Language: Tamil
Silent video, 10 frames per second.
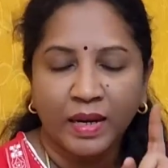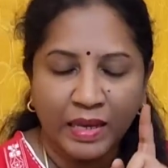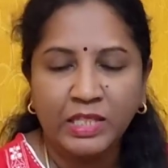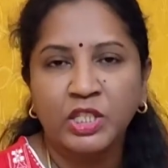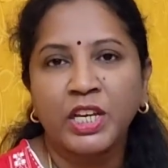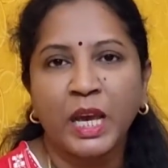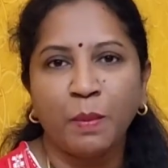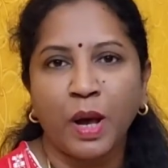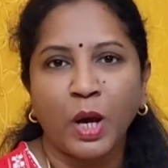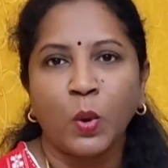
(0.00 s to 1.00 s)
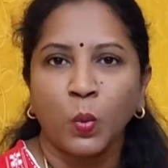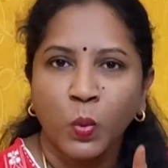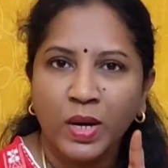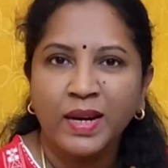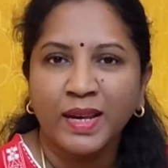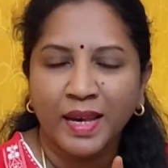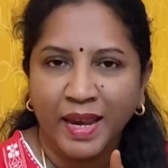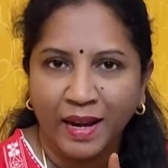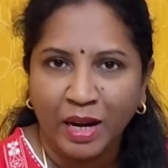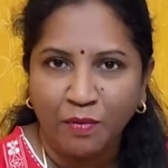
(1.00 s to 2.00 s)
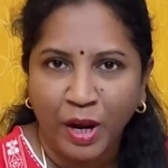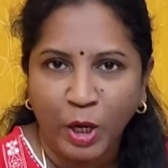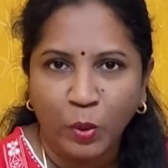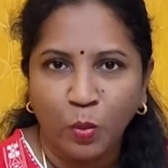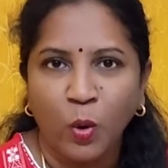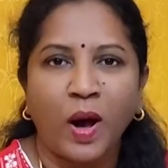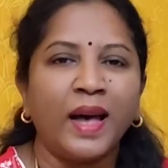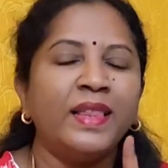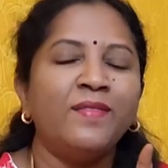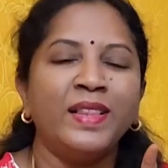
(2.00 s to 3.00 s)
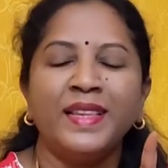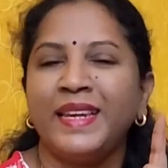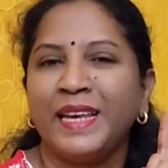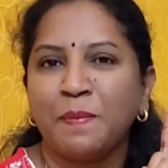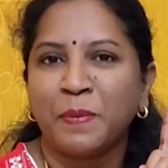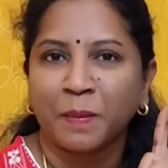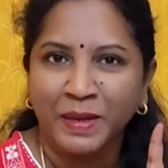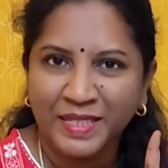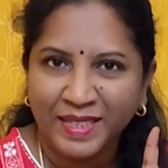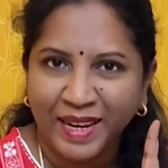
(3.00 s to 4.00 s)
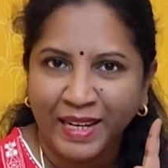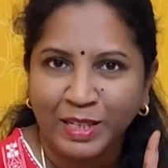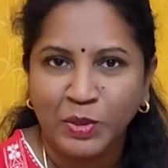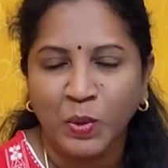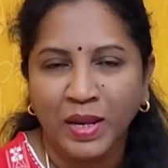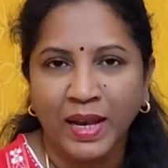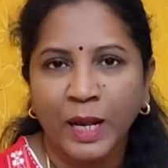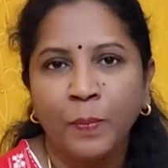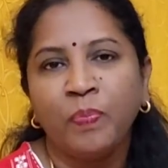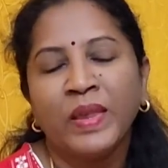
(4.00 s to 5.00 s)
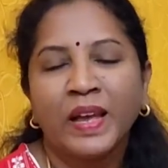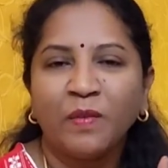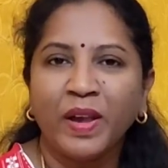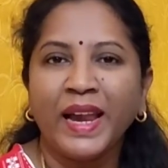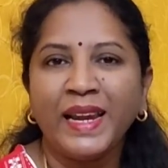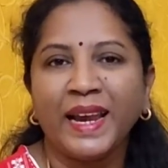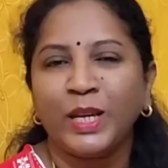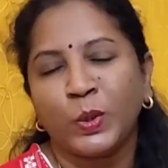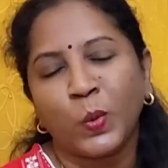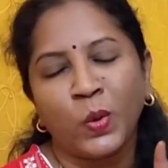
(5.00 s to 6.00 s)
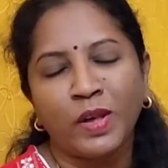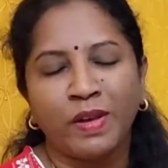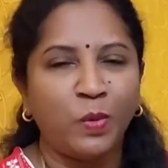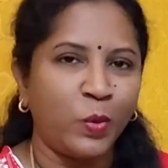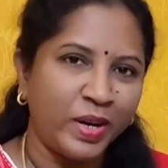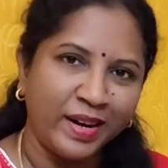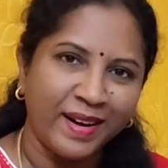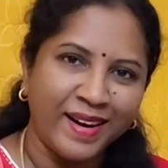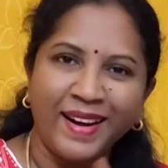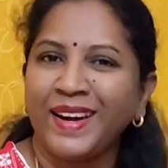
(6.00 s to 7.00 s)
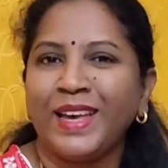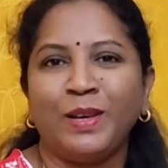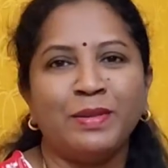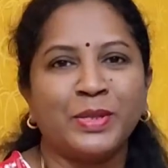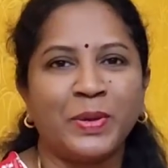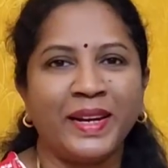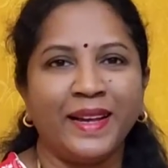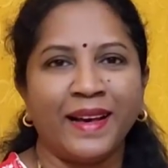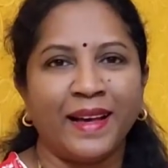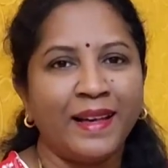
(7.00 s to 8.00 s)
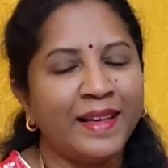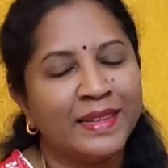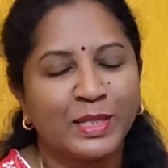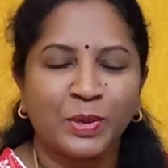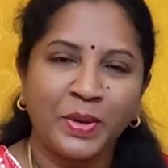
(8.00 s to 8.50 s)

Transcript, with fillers: நிச்சயமாக உங்களுக்கு என்ன வேண்டுமோ அதை வந்து நீங்கள் பிரபஞ்சத்துக்கிட்ட சொல்லுங்கள் வேண்டிக்கிட்டு கூடவே ஒரு நன்றியையும் சொல்லிடுங்க ஸோ